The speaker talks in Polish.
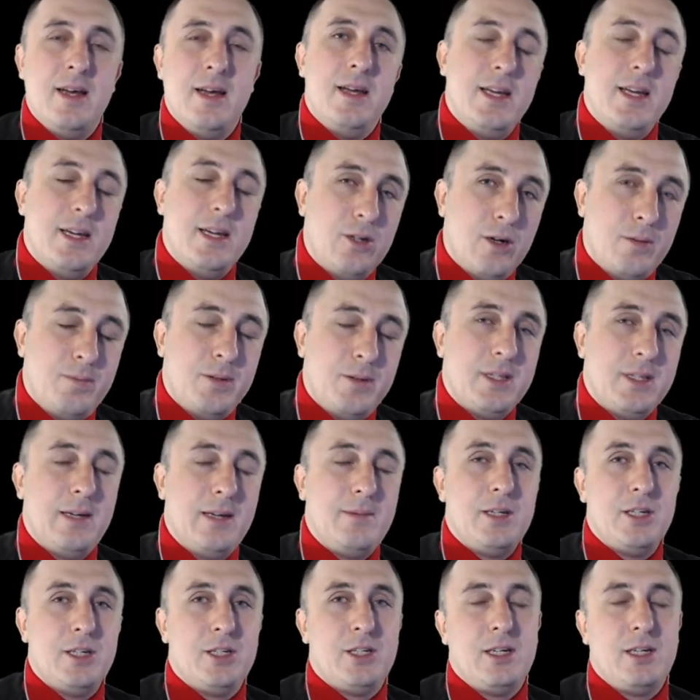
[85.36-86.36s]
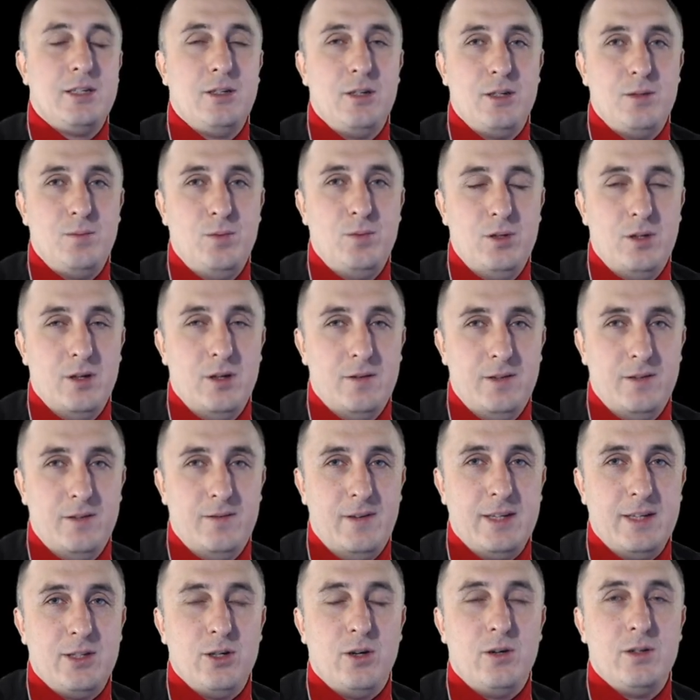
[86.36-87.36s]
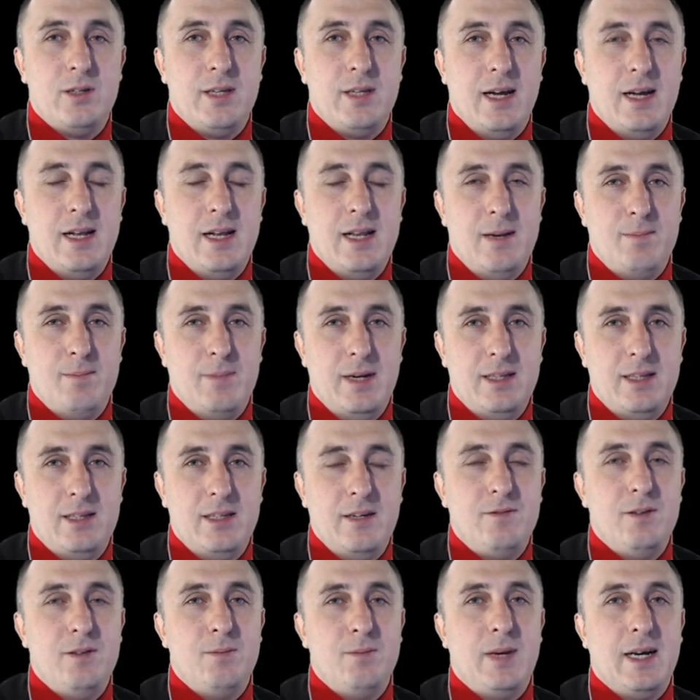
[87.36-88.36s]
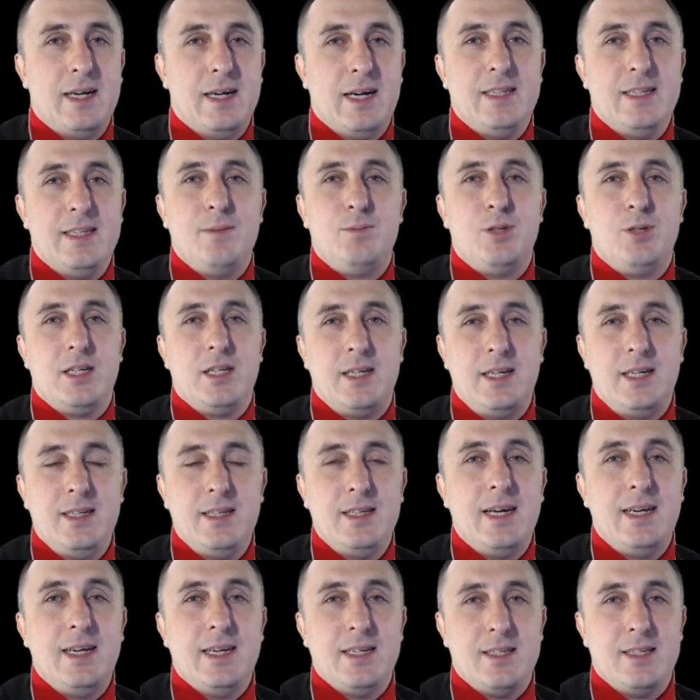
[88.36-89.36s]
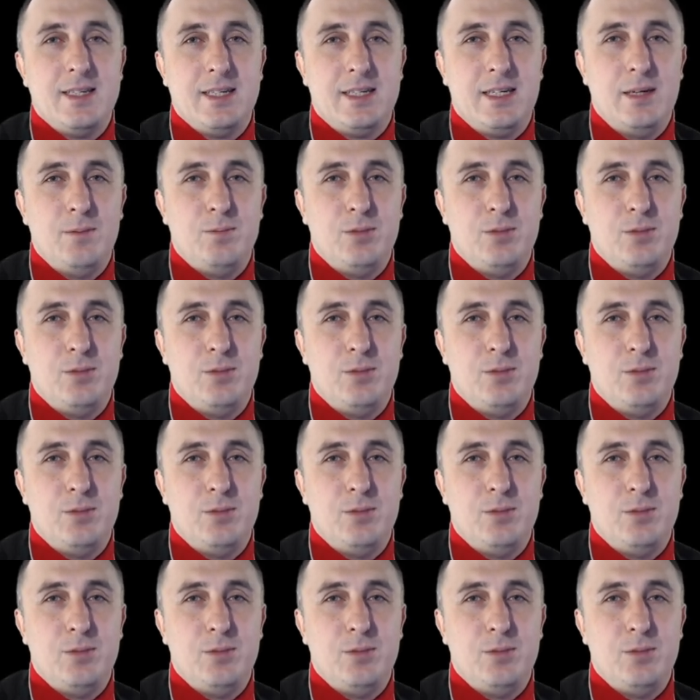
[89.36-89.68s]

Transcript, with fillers: i go potem jeszcze rozbudowywać o te elementy wymagane przez inne języki